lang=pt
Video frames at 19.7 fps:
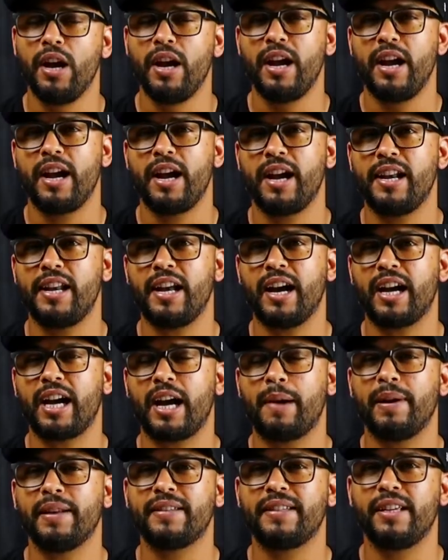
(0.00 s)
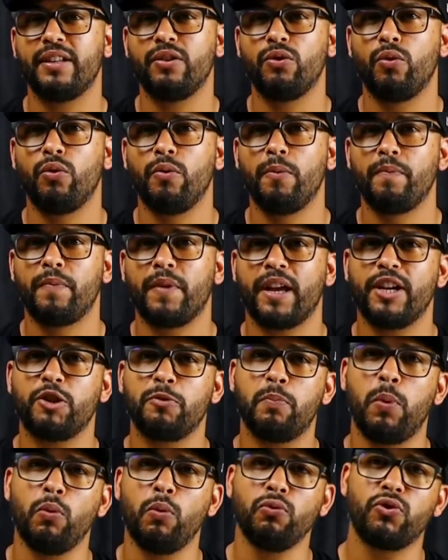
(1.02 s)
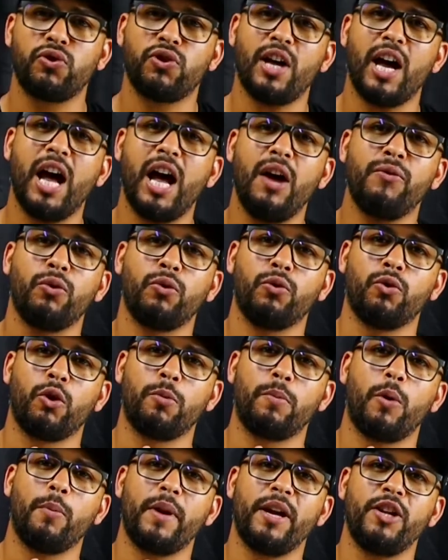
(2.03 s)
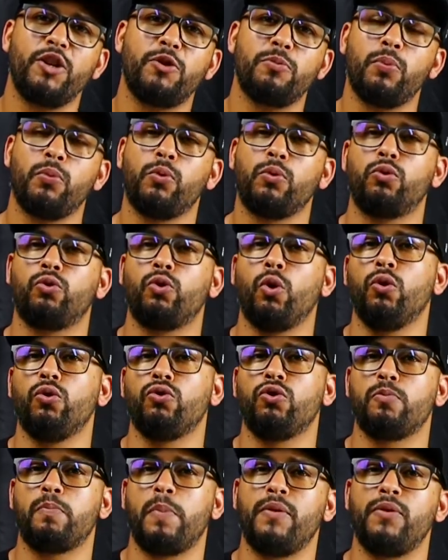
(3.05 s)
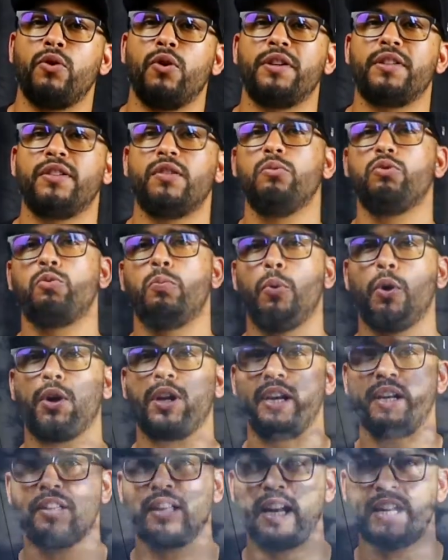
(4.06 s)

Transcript: ele acaba sendo responsável normalmente por todos os pavilhões. Então vamos supor que ele está ali